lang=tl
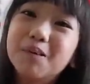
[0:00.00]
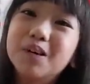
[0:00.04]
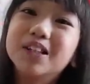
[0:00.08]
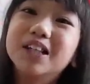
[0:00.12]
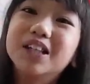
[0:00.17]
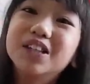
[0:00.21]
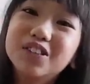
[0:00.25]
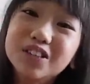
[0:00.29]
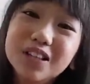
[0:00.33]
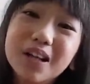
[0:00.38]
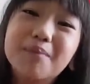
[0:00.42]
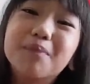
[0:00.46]
po,
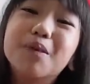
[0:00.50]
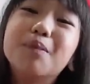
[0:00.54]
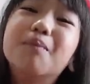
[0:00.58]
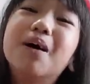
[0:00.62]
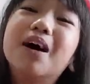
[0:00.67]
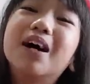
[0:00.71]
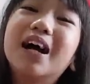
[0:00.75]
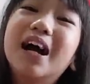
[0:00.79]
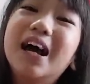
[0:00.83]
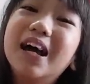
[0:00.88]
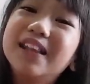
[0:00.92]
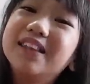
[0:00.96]
dito na po
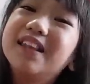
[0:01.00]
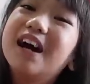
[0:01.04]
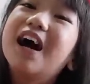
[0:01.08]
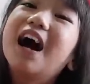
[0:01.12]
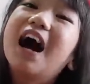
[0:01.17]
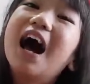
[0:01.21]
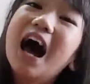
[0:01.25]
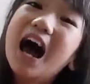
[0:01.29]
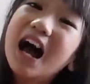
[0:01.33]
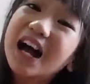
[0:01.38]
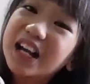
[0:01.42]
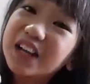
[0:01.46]
maganda
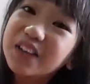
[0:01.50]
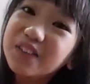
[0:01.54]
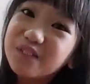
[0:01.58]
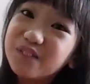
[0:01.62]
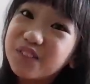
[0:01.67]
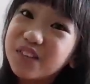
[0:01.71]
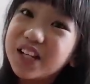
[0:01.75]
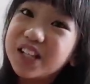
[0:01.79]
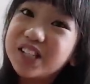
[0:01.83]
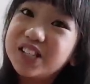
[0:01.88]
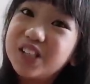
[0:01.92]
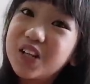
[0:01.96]
aking
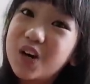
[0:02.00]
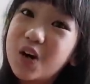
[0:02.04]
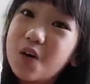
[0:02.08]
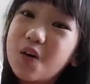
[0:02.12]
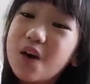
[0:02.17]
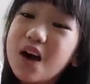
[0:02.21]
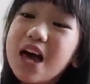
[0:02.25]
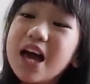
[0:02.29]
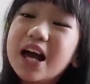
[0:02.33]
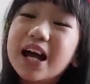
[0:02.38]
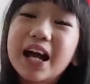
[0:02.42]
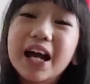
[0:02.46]
video.
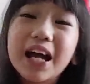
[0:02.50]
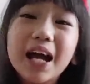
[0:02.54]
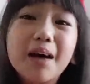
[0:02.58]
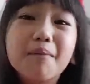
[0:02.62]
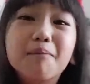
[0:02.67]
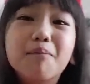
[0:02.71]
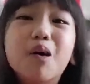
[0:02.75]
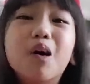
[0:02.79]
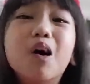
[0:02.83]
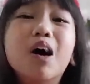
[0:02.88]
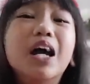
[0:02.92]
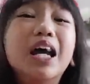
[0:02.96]
Kaya
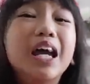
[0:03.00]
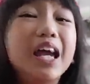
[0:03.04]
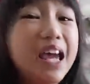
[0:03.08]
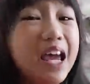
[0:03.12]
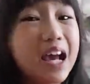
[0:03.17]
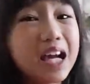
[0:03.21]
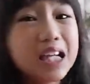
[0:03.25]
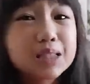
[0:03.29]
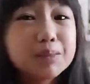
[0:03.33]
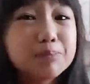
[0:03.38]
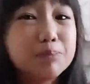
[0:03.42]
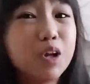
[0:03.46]
po,
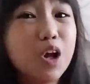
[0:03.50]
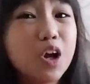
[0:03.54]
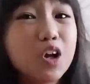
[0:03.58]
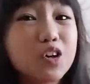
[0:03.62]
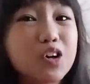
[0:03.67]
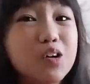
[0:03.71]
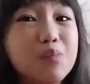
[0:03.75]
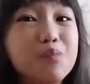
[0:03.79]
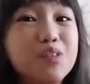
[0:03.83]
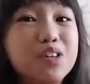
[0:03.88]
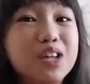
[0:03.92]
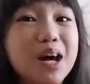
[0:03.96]
i-explore
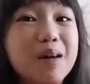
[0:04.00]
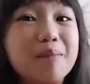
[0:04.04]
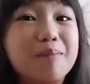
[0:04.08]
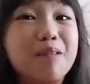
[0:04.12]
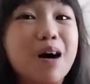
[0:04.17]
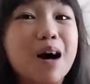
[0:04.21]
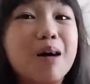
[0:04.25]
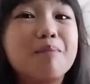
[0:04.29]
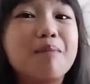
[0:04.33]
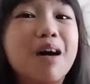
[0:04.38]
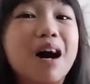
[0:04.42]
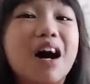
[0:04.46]
ko muna po
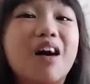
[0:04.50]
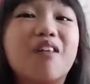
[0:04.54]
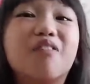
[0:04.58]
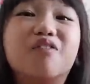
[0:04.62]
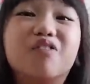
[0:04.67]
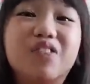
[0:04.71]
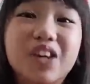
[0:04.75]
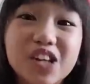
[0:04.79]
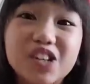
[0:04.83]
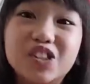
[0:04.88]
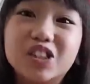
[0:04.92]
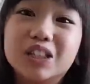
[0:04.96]
ang mga
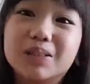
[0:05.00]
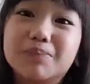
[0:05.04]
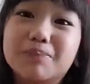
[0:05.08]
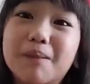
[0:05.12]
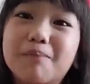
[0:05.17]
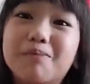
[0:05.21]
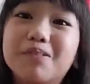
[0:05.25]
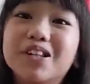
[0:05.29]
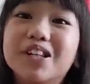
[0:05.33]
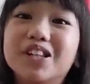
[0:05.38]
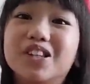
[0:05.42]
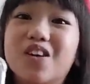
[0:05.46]
features pa
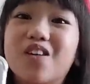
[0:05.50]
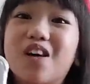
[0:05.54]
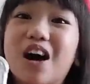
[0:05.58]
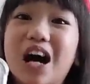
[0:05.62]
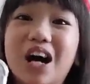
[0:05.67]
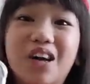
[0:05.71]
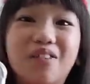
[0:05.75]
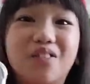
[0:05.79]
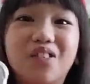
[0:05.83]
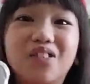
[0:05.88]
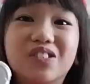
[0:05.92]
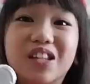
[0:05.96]
po nitong
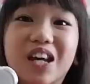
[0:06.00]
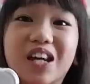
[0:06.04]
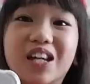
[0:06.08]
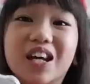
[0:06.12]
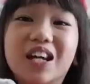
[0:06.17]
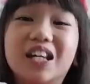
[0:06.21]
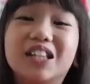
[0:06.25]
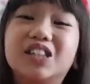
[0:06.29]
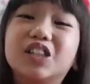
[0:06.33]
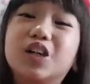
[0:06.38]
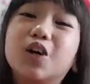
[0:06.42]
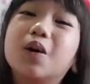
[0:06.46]
iPhone
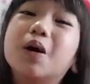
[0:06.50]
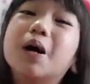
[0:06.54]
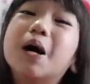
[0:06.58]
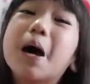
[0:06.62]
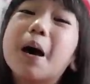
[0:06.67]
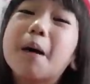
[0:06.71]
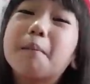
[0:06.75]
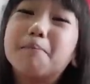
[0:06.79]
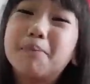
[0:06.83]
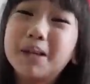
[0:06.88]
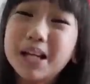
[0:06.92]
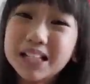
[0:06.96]
XR. So,
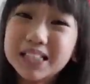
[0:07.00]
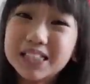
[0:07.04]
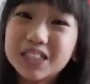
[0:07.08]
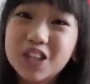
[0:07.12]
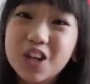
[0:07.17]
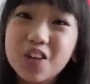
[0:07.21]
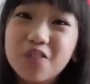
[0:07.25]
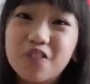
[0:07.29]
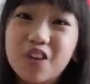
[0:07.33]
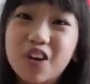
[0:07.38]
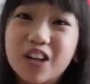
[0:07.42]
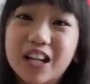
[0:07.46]
please
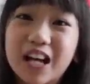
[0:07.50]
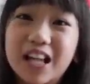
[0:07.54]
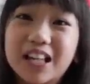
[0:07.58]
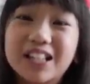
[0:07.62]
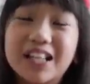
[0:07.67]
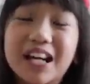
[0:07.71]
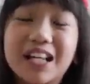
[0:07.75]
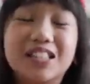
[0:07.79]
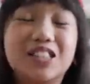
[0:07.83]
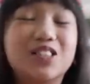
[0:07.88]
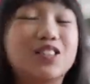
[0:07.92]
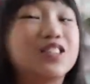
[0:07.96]
don't forget
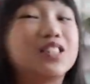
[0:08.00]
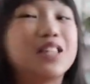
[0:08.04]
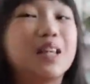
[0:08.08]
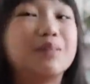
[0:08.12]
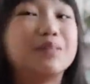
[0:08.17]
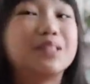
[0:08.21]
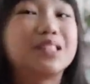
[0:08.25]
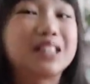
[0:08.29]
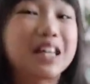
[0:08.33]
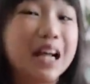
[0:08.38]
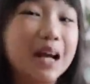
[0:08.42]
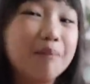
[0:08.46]
guys to
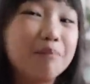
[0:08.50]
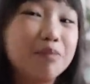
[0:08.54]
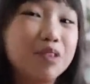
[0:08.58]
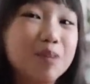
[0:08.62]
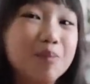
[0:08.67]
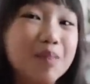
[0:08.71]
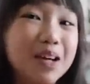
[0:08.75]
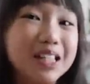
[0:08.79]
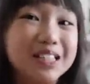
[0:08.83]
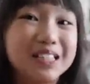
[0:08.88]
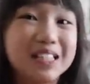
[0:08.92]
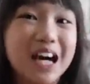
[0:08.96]
subscribe to
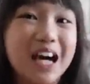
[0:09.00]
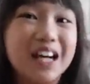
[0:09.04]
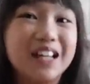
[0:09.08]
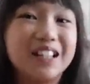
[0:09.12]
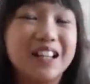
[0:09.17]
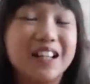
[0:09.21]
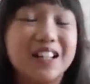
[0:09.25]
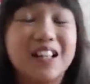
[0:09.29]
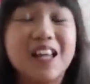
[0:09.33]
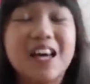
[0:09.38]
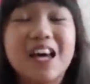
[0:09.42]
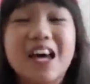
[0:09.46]
my
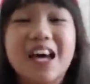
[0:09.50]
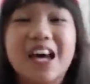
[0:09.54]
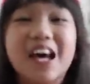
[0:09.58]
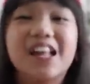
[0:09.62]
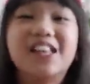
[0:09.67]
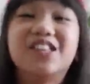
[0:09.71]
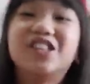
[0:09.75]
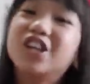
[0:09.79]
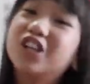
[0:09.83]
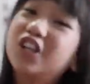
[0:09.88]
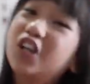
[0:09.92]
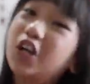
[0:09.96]
channel
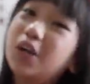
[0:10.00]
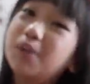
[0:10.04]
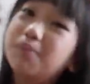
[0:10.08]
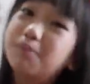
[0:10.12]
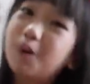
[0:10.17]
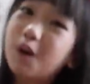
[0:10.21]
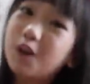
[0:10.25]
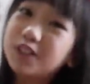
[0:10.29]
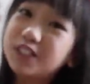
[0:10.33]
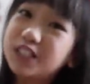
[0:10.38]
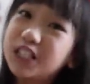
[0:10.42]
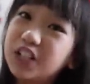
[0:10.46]
and turn on
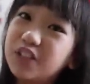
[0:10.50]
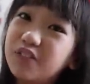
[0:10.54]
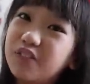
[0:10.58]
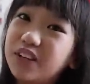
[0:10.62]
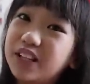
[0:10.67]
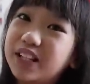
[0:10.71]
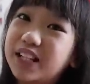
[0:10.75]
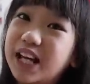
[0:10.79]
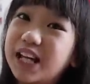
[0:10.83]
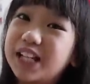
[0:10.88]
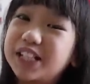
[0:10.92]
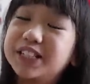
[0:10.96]
post
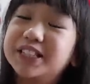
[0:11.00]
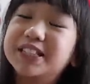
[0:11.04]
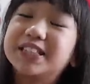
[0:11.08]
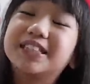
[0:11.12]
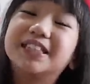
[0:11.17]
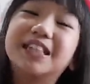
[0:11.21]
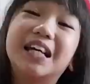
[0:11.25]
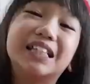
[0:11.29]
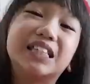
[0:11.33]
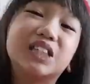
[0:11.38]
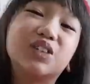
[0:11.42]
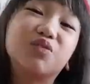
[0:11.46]
notifications.
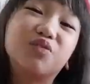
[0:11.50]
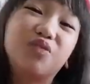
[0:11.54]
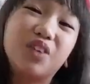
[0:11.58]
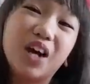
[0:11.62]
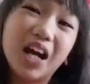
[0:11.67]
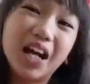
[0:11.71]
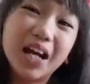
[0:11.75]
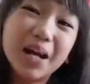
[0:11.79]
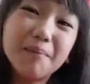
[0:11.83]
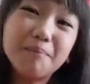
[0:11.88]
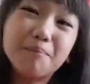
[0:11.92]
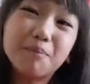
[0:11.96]
That's
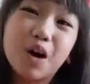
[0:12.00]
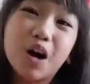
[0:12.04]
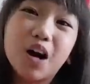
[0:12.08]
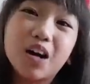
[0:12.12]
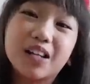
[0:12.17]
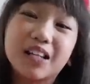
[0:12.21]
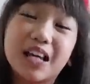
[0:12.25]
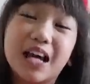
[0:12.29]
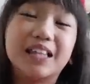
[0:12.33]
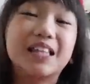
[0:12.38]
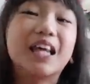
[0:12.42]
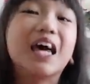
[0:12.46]
very
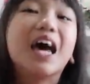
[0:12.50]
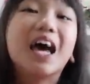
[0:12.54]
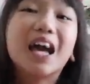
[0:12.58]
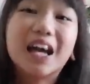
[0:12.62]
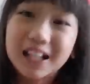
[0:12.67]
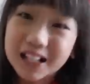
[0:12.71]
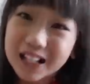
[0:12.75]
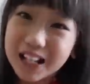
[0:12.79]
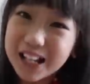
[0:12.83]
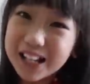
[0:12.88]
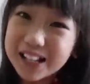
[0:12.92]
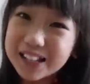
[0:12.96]
important.
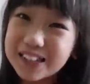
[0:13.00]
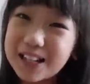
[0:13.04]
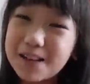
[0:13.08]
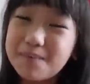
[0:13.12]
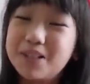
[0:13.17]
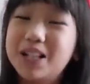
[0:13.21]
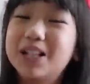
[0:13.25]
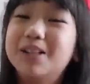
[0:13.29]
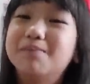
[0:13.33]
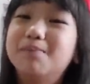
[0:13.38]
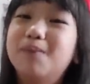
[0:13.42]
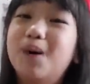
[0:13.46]
Click the
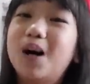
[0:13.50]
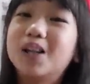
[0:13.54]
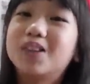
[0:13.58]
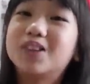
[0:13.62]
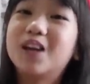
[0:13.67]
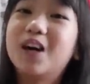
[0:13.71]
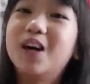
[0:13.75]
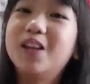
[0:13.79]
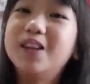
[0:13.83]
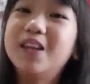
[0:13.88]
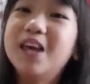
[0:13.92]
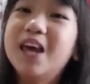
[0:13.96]
bell
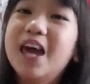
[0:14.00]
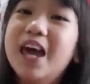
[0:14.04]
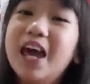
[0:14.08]
button.